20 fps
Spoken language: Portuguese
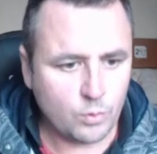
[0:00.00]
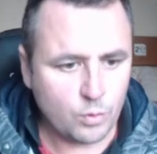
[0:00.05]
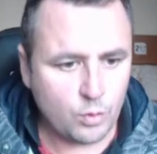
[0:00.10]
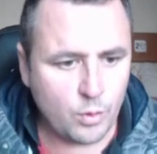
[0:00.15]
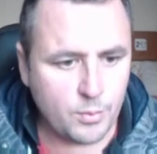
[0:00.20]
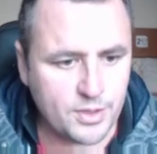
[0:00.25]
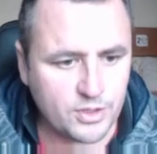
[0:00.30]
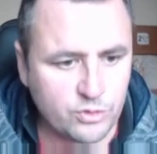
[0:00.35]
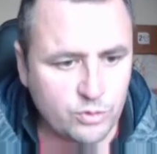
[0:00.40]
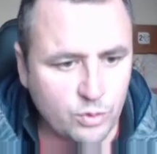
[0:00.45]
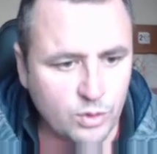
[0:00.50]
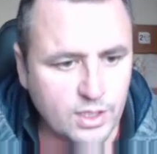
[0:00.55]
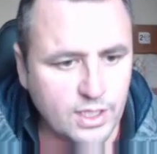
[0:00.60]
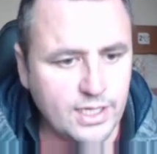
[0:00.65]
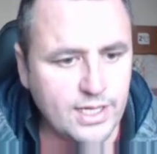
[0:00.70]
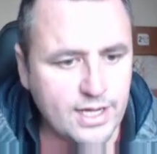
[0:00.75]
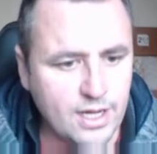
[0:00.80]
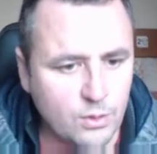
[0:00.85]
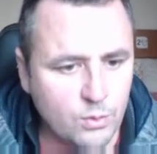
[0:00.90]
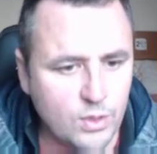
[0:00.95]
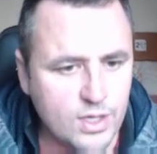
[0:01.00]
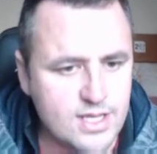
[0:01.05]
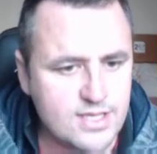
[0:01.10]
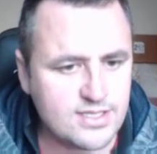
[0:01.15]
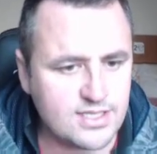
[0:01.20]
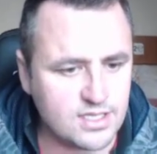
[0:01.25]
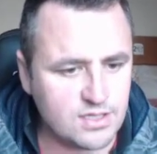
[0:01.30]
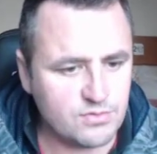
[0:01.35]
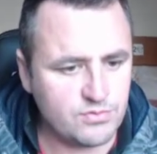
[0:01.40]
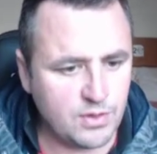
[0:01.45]
Começou, galera. Agora
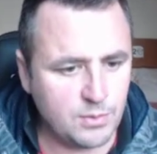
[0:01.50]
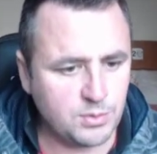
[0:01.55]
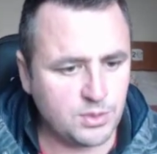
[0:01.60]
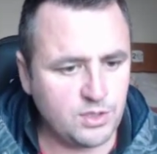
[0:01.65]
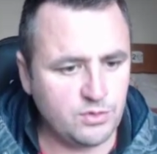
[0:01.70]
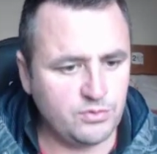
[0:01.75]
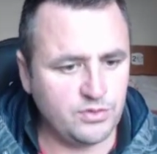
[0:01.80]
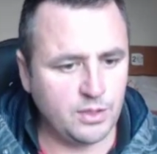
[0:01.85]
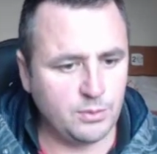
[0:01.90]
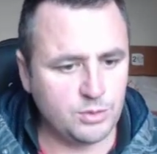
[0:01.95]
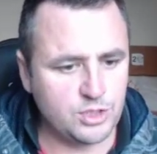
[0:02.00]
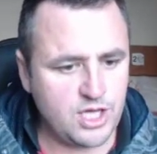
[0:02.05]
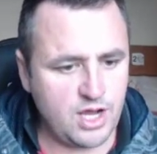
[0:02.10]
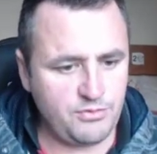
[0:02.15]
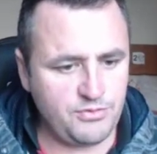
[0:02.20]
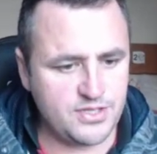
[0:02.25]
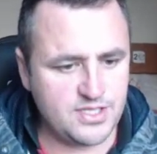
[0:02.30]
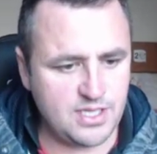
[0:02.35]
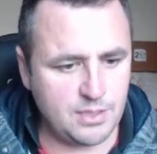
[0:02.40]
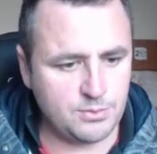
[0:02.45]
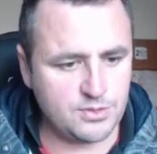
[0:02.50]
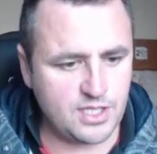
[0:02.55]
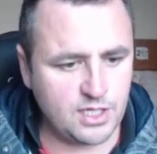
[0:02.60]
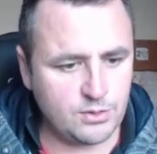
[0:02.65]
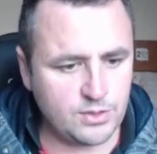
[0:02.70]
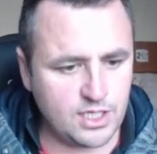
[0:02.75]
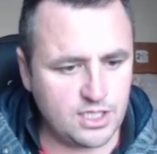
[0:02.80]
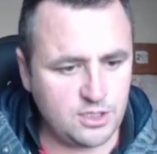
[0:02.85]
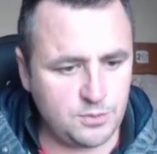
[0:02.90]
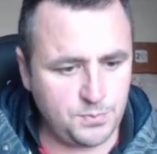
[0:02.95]
sim, vamos que vamos. Já fizemos
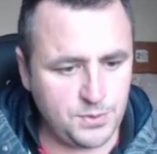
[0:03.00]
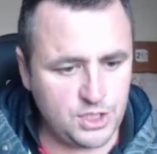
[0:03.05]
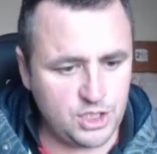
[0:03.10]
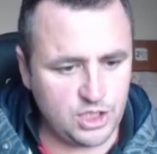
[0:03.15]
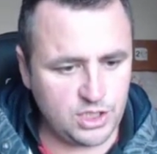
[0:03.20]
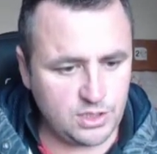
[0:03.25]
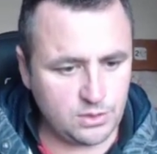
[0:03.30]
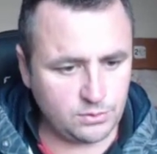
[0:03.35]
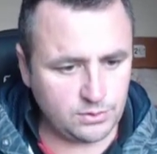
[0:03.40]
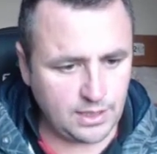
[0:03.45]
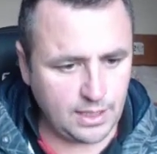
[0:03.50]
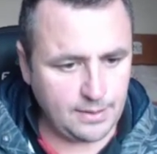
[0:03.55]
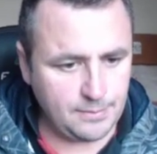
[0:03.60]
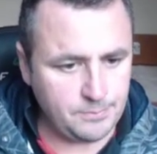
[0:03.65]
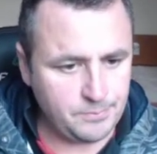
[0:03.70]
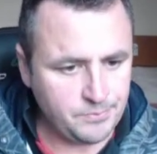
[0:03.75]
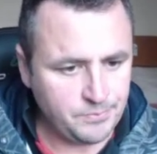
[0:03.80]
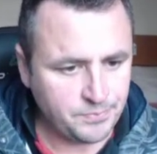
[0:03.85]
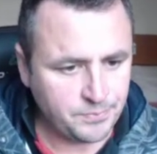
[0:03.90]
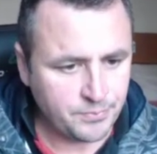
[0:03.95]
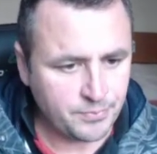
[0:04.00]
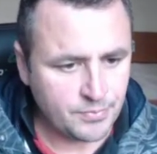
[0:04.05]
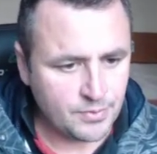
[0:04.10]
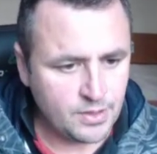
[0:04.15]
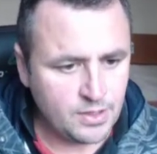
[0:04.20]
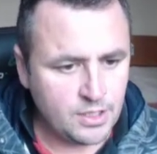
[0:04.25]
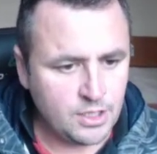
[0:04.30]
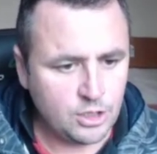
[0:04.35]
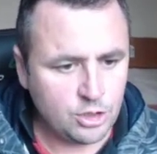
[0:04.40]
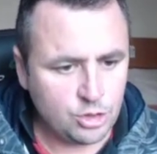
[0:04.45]
ali o que eles pediram, tá?
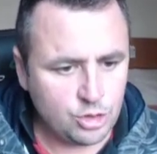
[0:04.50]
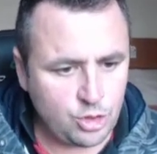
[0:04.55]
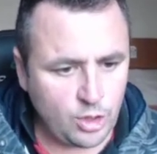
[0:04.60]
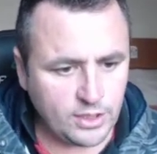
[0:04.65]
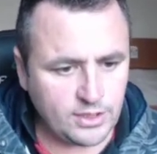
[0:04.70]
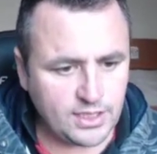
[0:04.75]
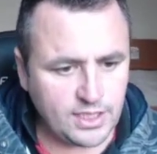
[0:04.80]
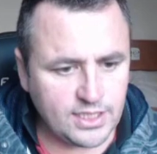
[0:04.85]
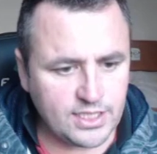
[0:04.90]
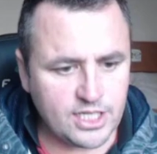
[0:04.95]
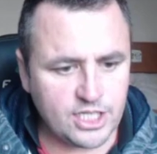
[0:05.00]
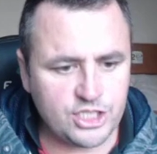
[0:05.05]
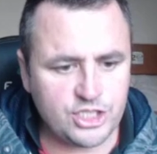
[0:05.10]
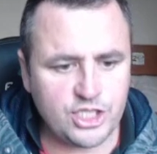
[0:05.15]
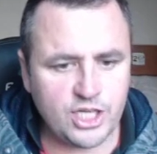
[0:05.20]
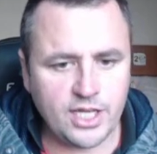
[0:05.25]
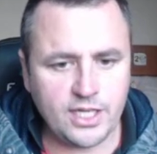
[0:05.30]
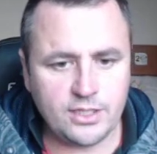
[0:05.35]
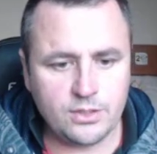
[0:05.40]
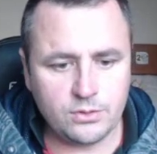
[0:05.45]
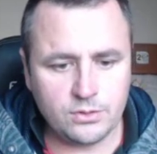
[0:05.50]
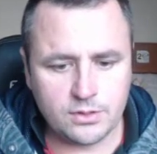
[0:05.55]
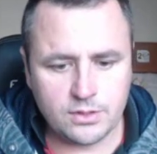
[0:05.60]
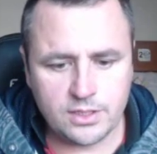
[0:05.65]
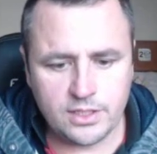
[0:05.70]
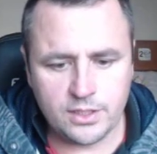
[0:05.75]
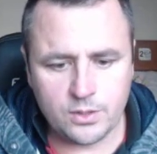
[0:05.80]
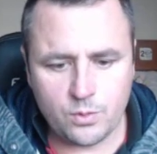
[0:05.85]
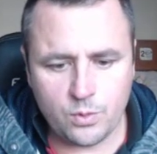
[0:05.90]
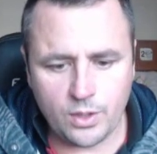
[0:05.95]
Join Telegram Channel,
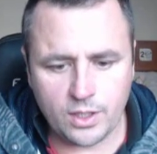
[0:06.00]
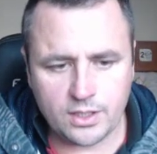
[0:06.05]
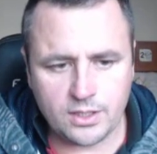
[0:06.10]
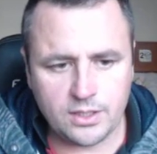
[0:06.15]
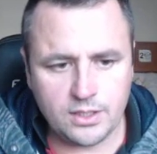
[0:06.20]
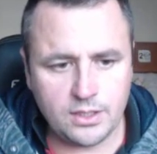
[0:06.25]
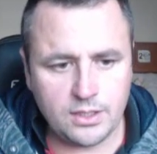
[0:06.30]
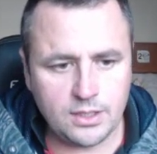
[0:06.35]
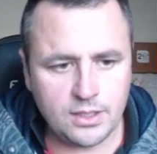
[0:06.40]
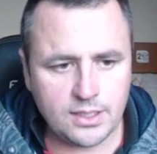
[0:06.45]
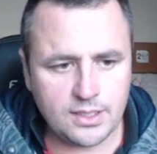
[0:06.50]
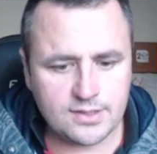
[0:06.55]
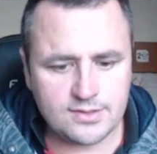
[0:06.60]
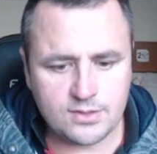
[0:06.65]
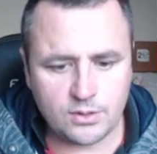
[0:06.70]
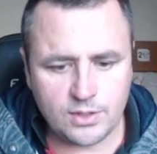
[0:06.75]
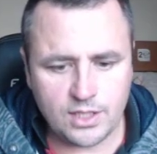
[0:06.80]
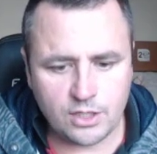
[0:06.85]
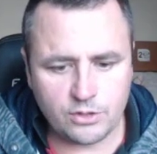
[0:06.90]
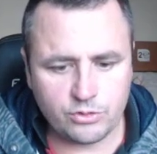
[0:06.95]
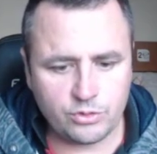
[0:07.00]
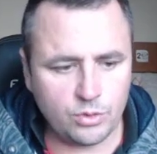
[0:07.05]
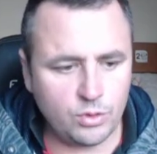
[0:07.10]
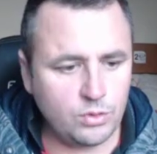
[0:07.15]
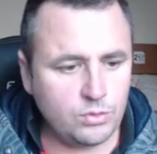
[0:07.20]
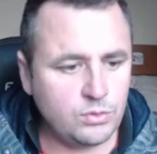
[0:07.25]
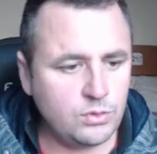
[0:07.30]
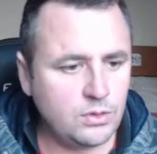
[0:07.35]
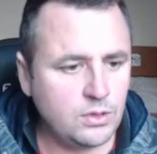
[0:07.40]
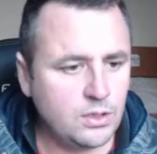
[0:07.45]
clicou aqui, restaurar
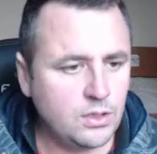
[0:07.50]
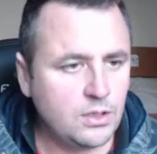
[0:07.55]
som.